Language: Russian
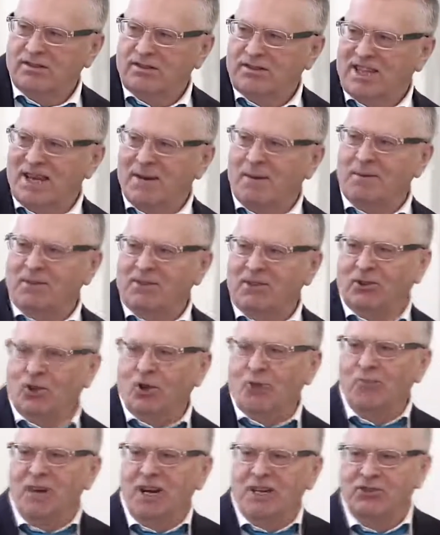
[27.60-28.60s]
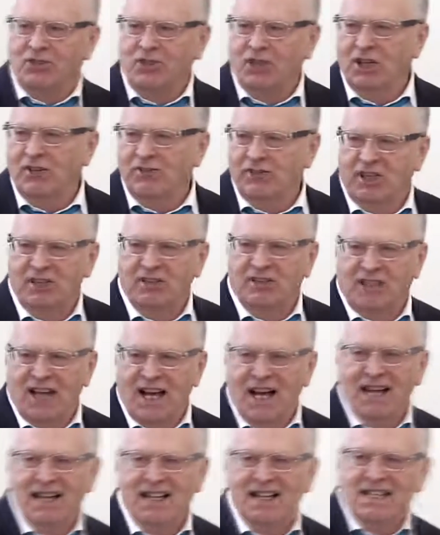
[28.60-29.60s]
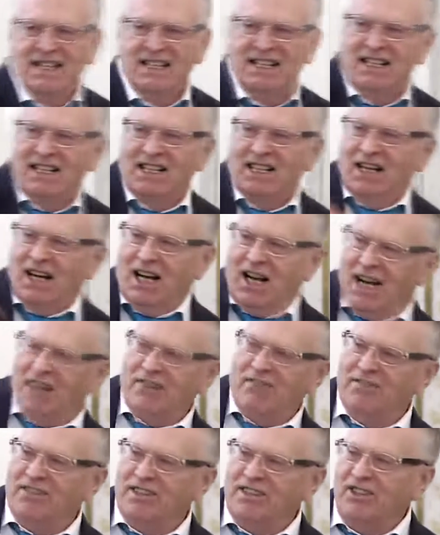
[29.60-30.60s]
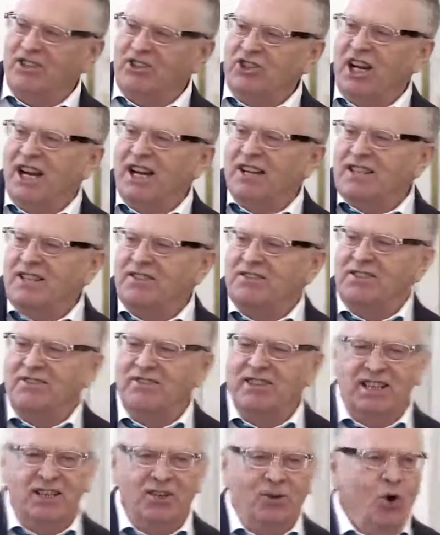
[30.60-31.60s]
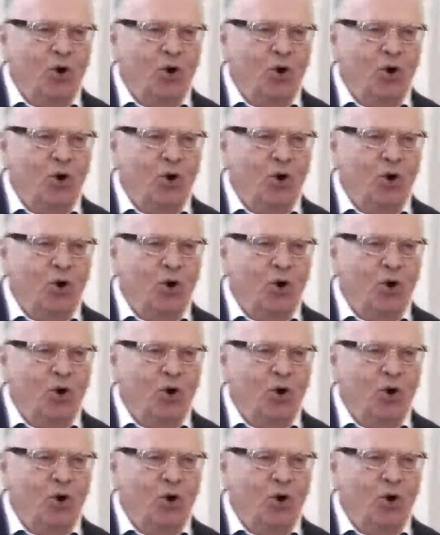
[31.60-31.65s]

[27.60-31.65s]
в самом святом месте говорит «за», а возвращается в свои